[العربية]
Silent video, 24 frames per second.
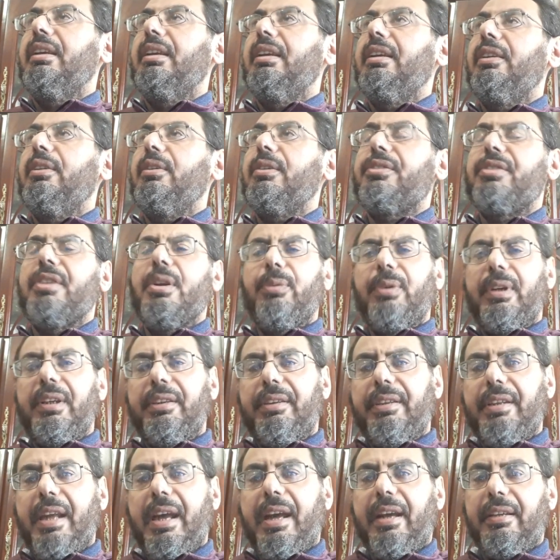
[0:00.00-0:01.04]
اللي هو ثورة
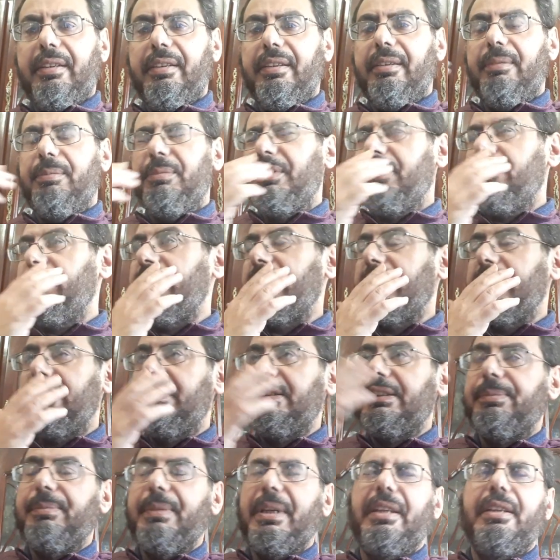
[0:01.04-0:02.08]
نهد مش فاكر
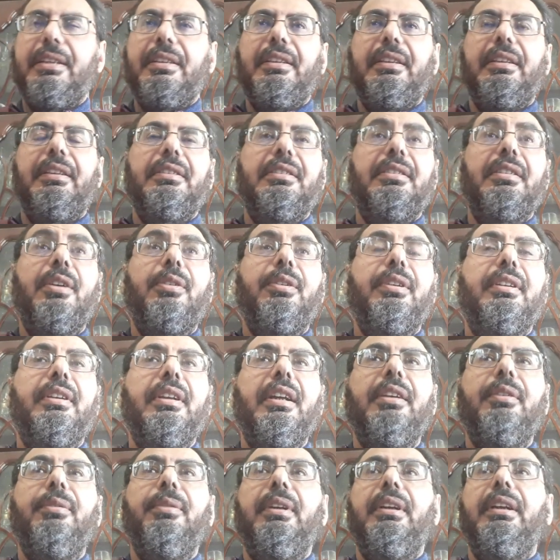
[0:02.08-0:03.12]
اسمها ثورة
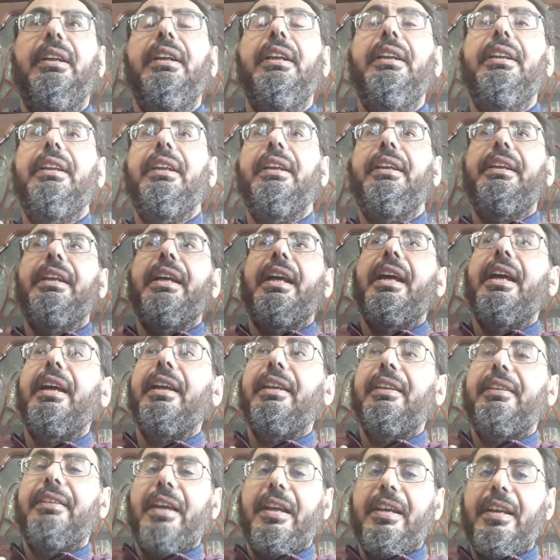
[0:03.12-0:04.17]
نهد اللي الدنيا
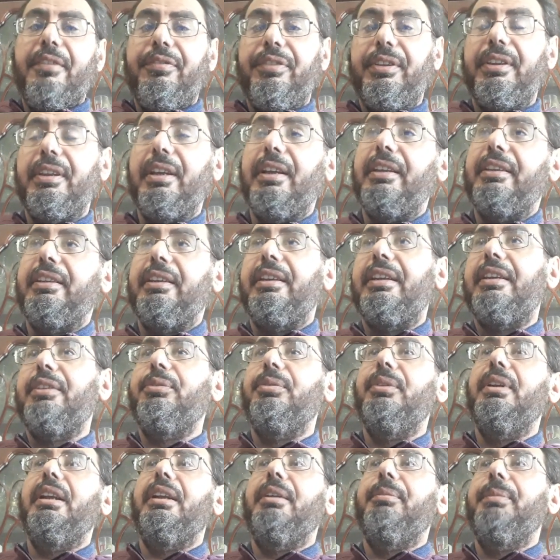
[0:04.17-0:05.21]
هاجت عليها في الثلاثينات
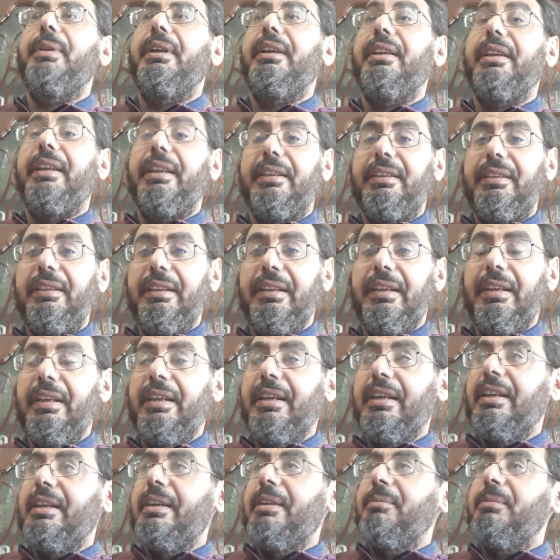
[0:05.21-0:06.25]
والأربعينات
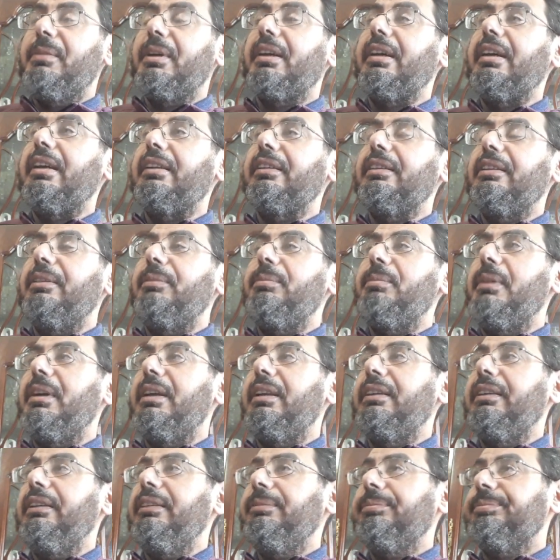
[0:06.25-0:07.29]
من القرن
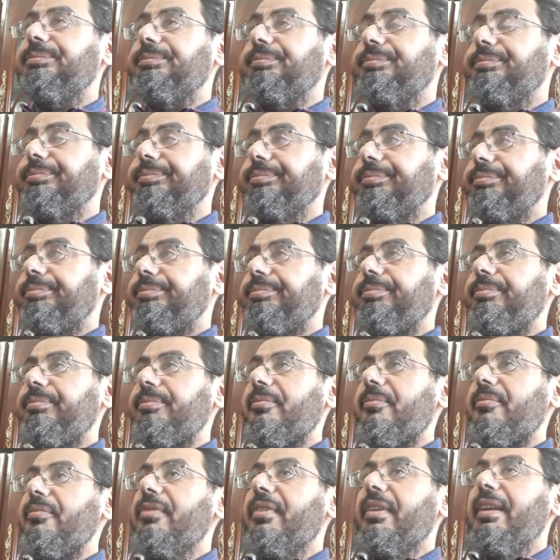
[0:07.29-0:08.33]
الماضي
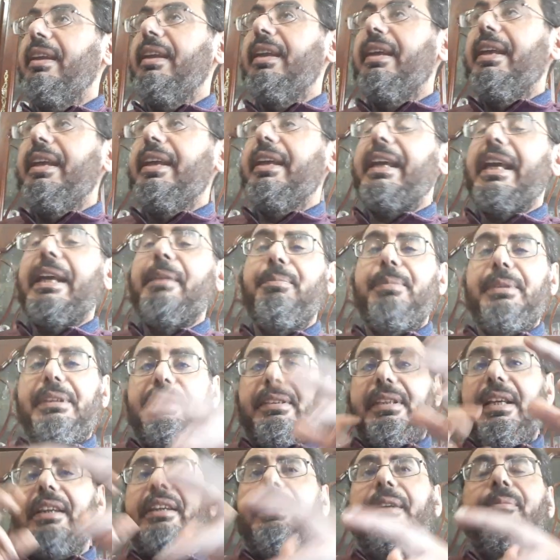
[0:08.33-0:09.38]
كان
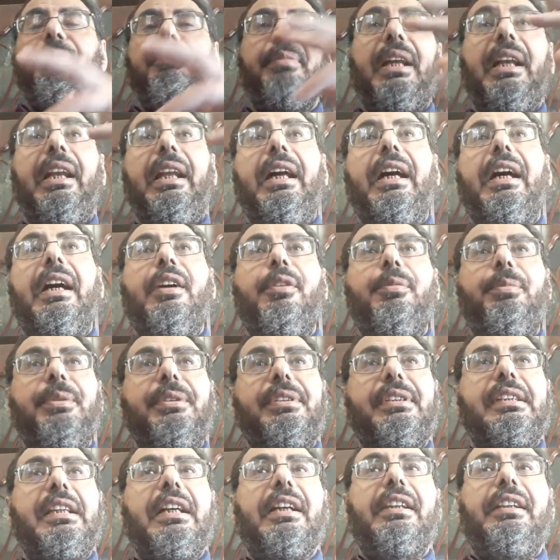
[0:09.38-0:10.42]
بيستخدم بلاغة
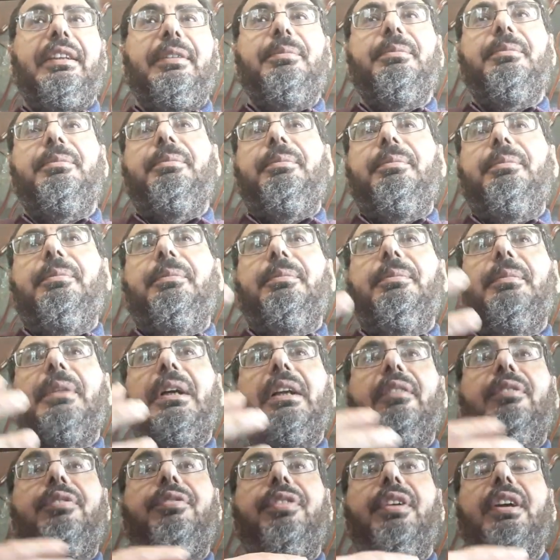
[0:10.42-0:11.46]
وبيستخدم
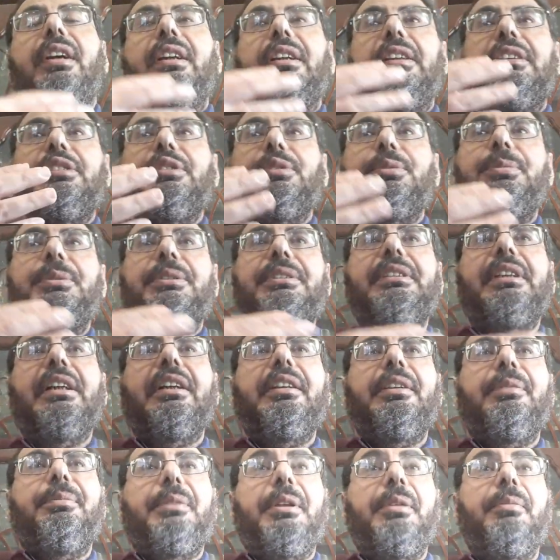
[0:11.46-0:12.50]
ألفاظ
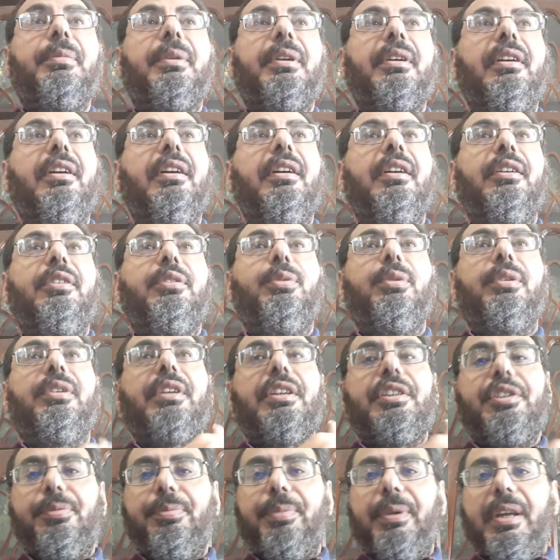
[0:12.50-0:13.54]
وبيستخدم عبارات
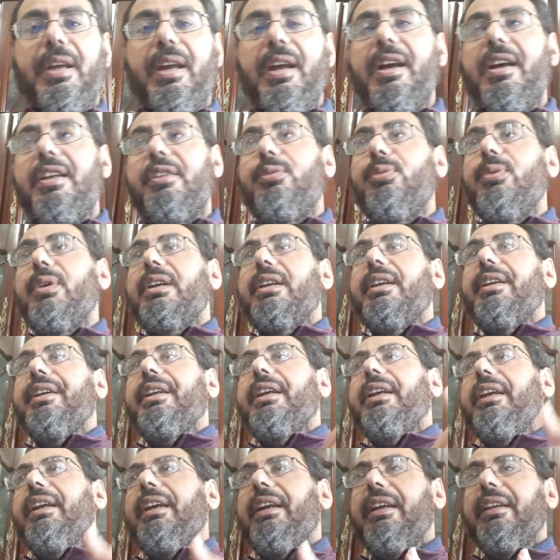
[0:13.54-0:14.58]
وتشبيهات
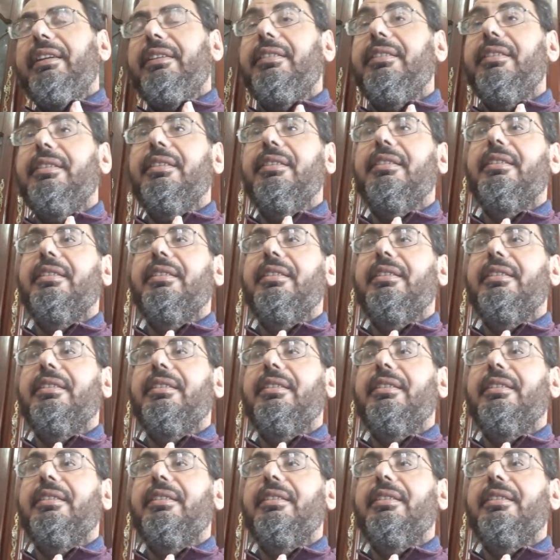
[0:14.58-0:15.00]
وكنايات